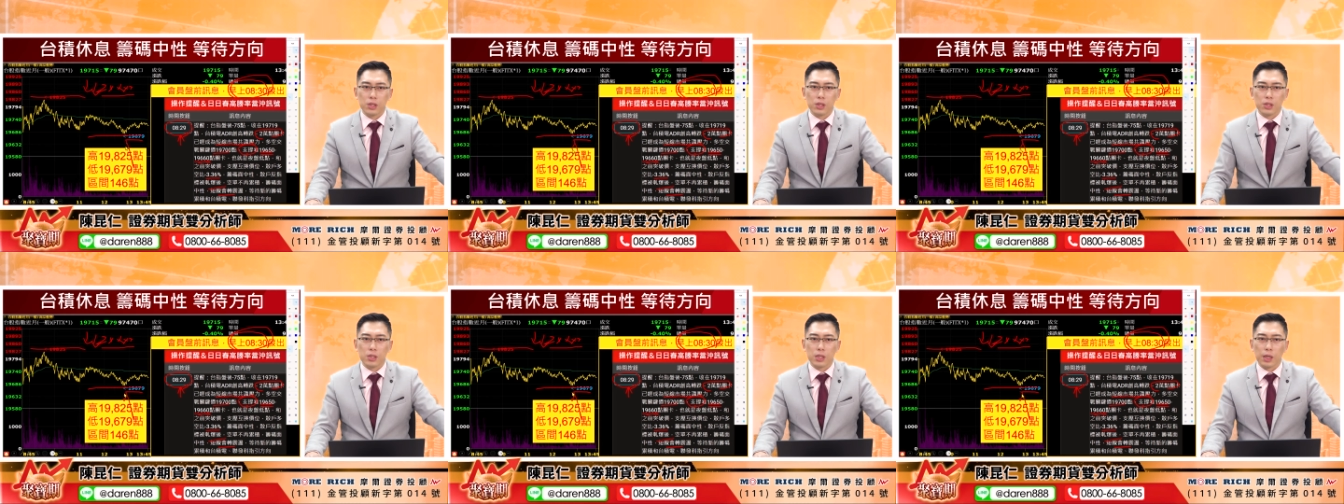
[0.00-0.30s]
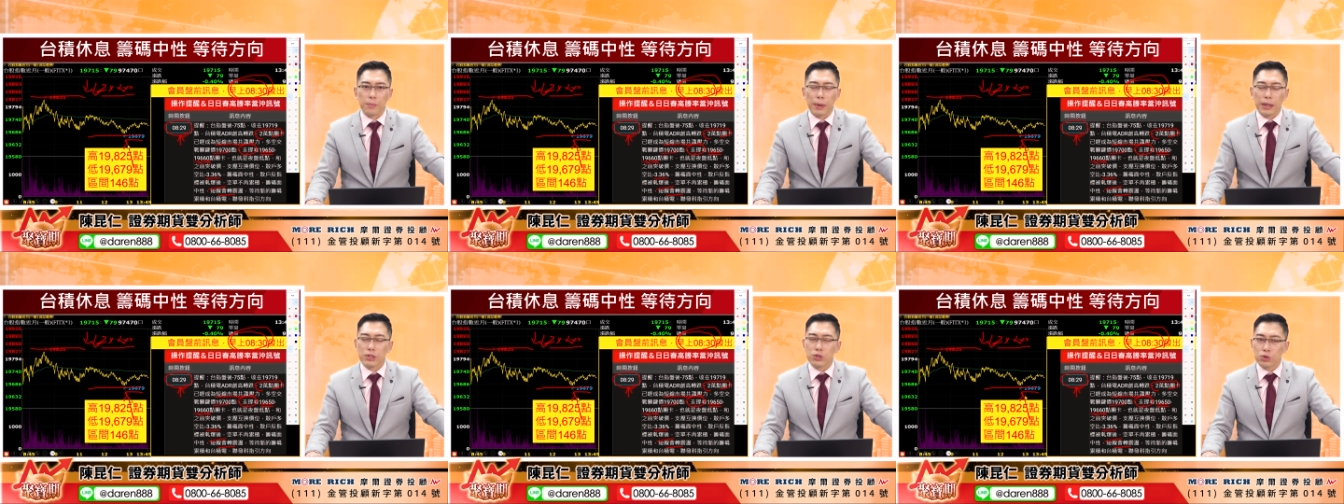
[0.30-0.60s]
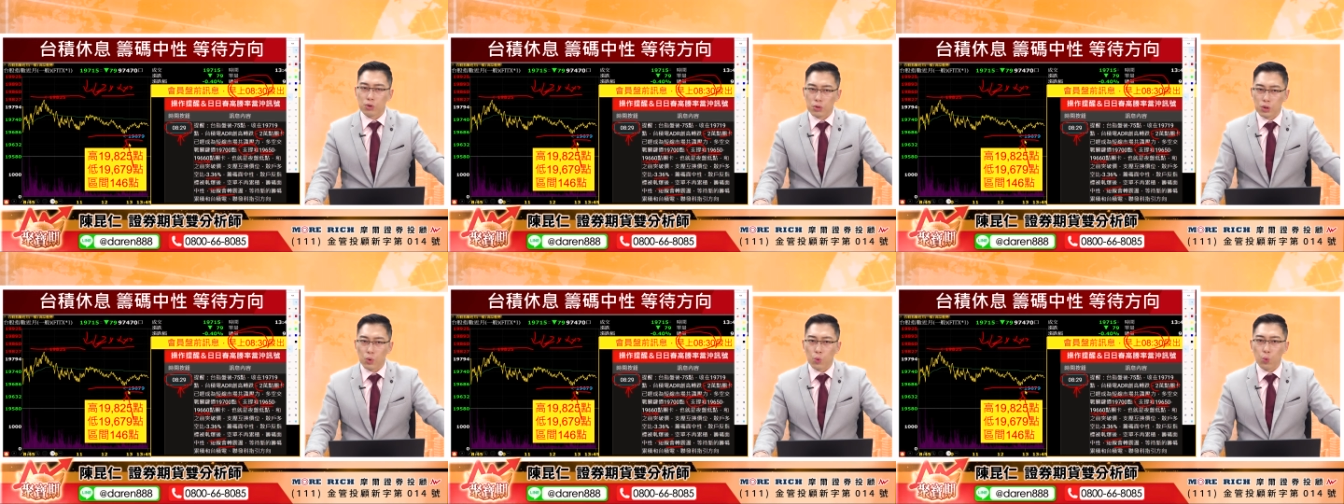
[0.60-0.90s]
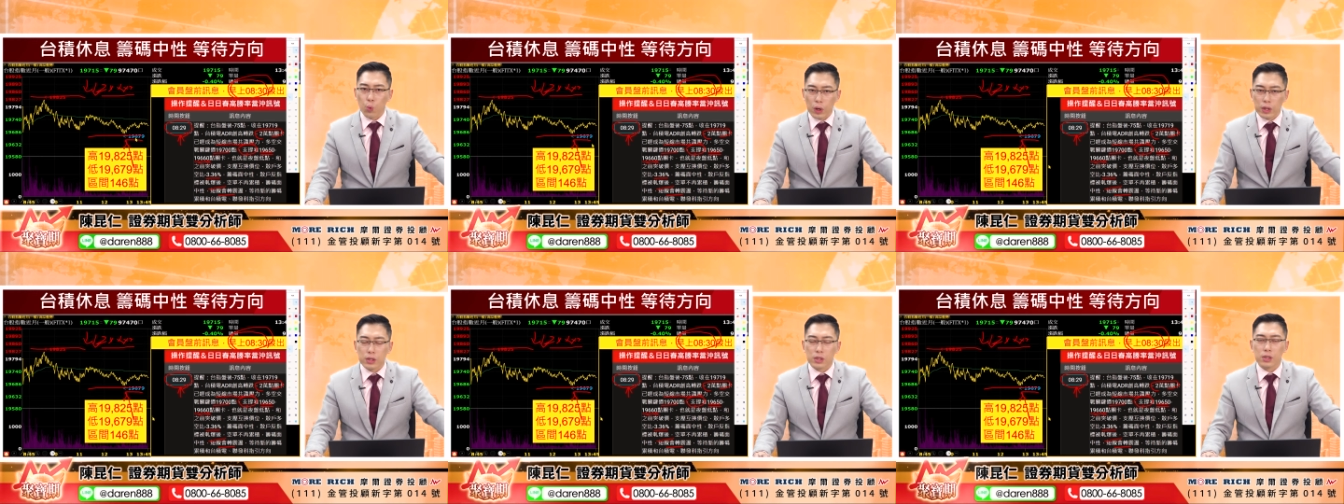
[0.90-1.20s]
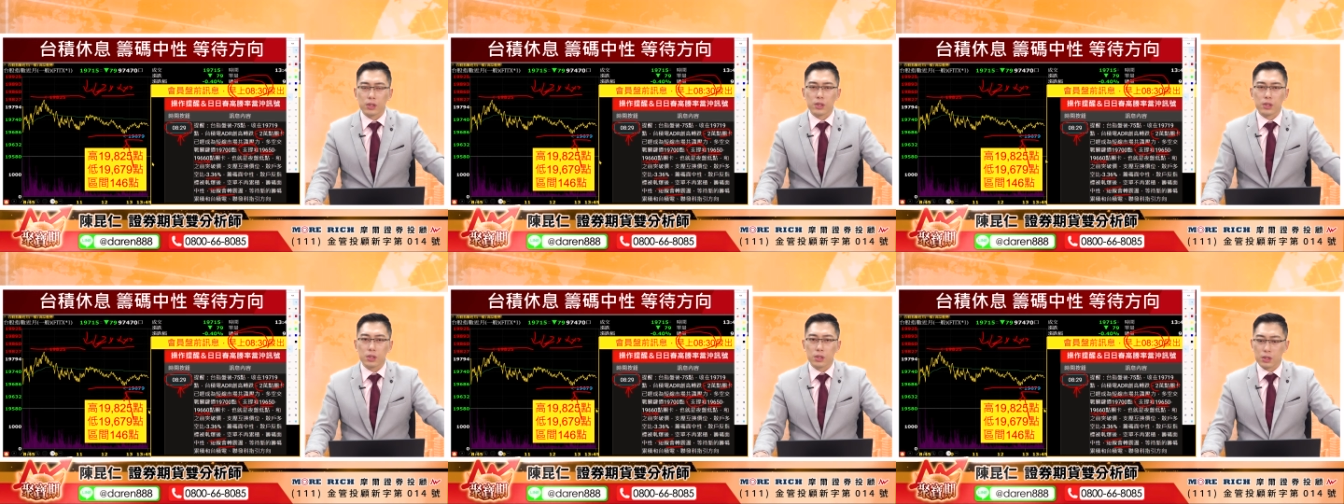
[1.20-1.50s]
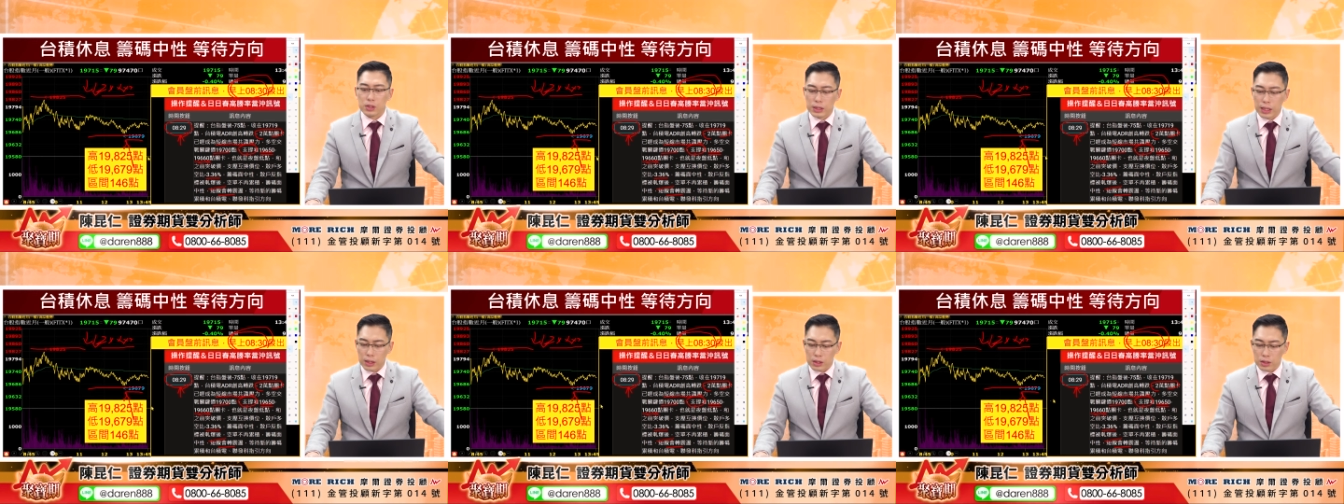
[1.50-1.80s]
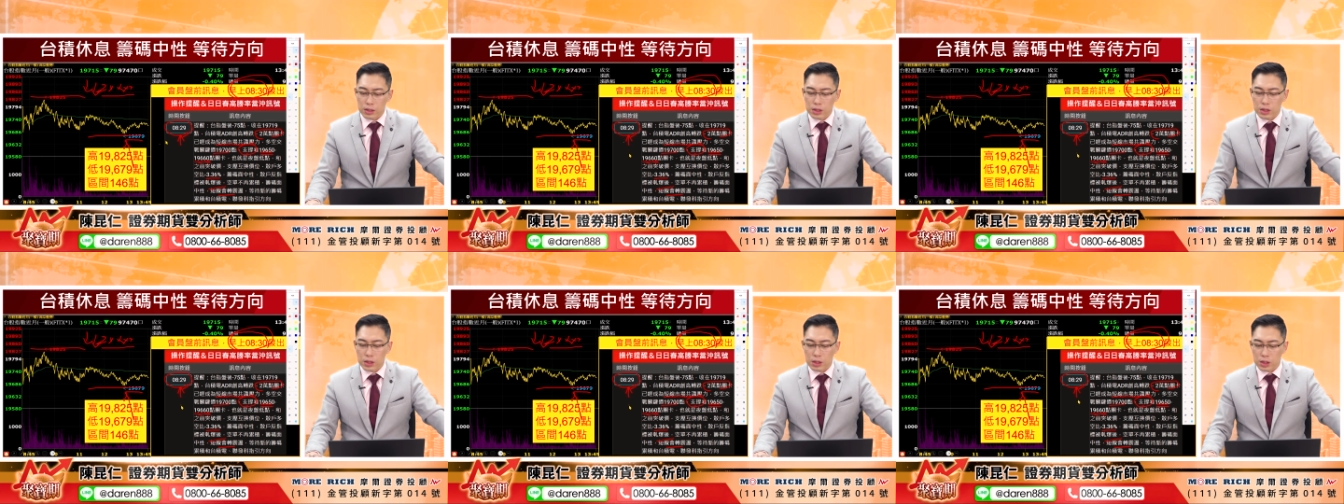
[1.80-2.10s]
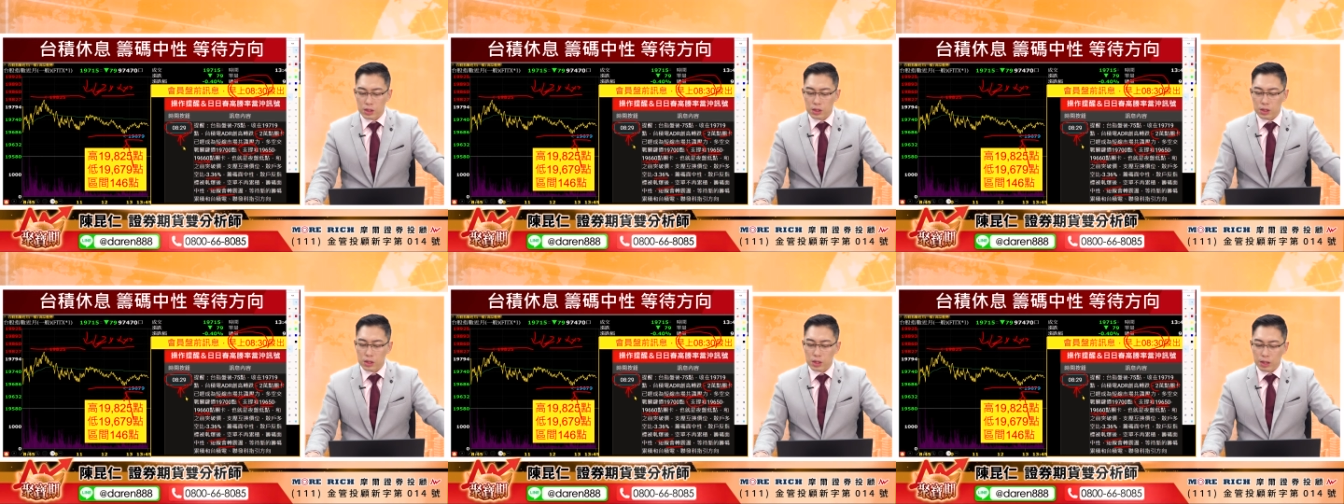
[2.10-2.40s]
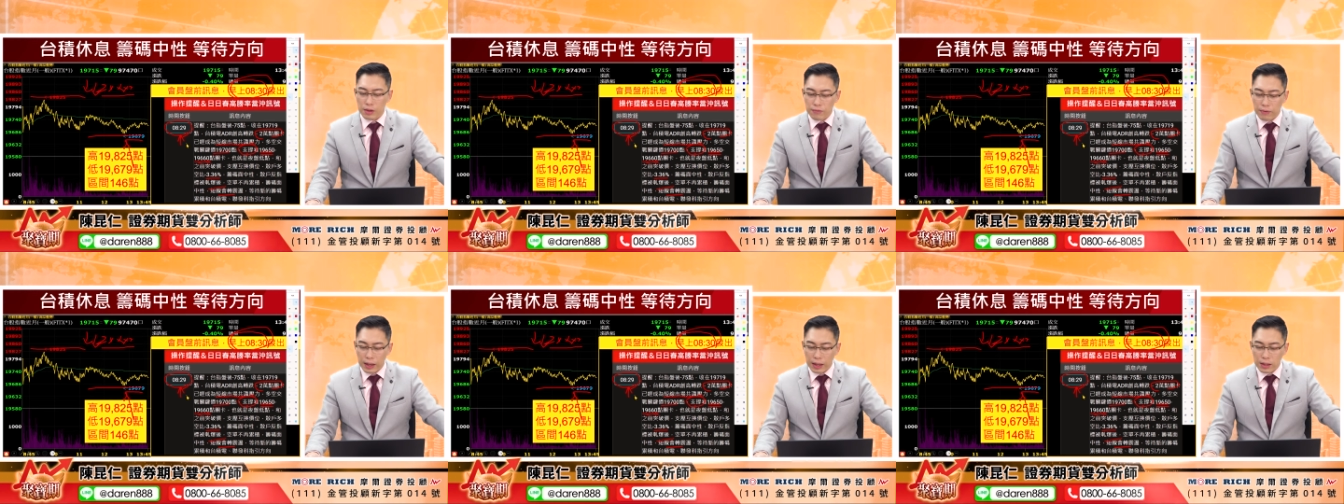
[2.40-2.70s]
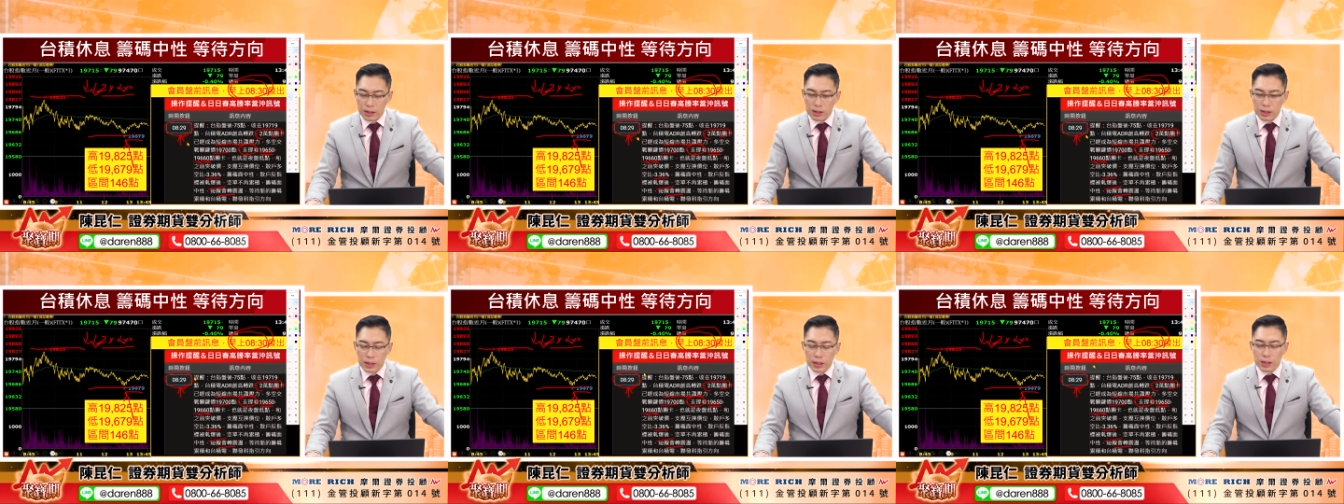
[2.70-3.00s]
也蛮守得稳的这样子一个的地方。